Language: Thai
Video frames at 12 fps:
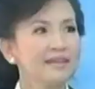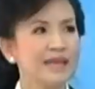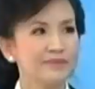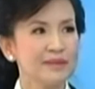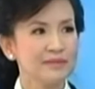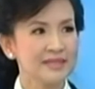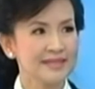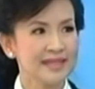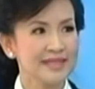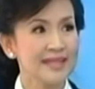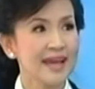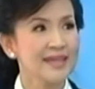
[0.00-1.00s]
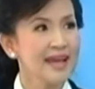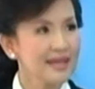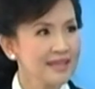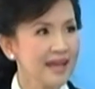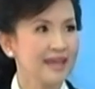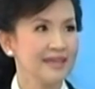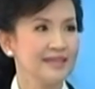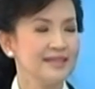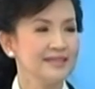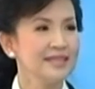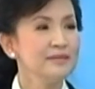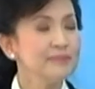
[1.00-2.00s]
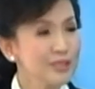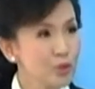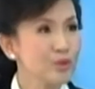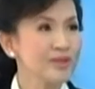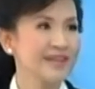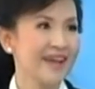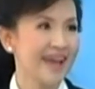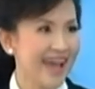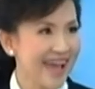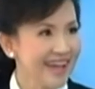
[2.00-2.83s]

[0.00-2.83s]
ลายเป็นบริษัทยายักษ์ใหญ่ ที่มีทุนหนา